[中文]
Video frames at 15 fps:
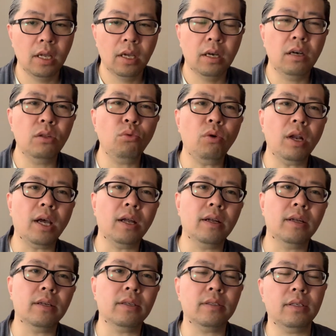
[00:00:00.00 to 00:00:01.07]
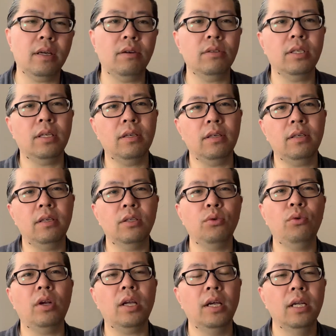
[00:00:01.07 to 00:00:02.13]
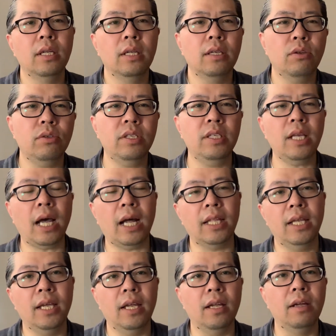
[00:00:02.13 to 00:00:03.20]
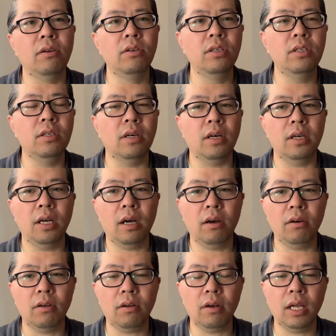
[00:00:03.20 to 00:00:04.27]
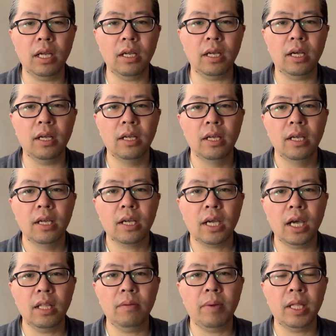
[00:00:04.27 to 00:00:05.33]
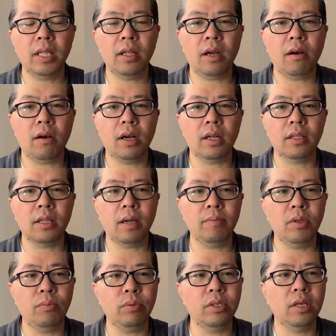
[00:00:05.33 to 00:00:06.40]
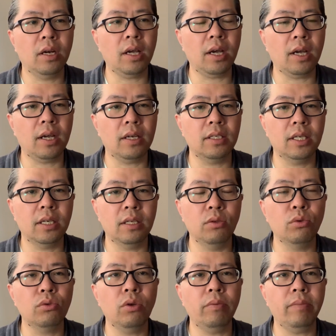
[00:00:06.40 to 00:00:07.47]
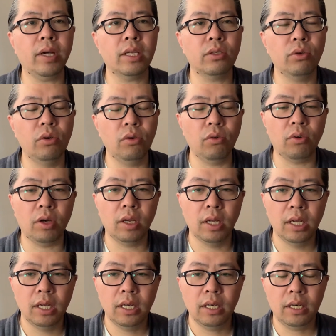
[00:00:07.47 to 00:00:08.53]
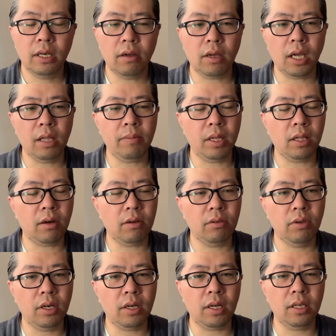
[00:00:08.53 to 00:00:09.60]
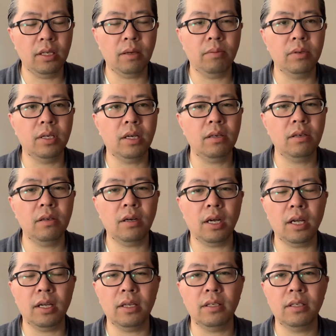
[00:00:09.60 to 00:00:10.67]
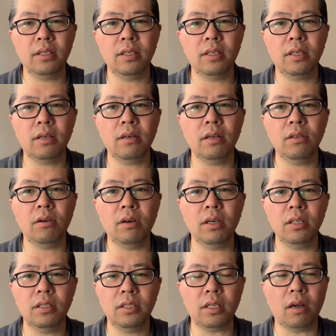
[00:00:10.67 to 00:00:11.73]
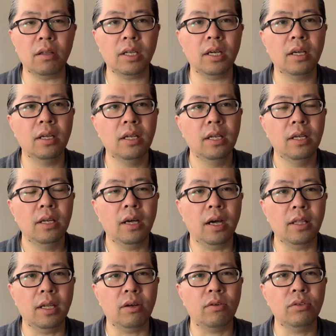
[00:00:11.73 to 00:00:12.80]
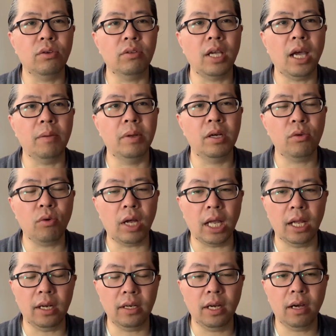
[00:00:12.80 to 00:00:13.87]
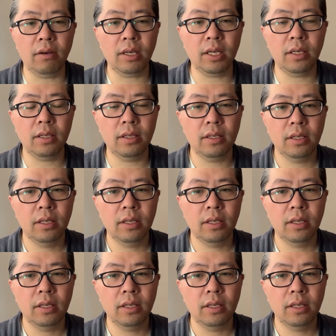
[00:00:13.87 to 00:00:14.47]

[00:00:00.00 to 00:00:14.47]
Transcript: 喝多了，然后这个喝多了又夏天又热，然后后来啊，开到半道儿啊，他们就不行了啊，这个农村嘛，村路，然后开到半道儿觉得哎也不行，热哎呀，这这这喝酒喝的燥的，啊那时候酒驾也没人管，然后这个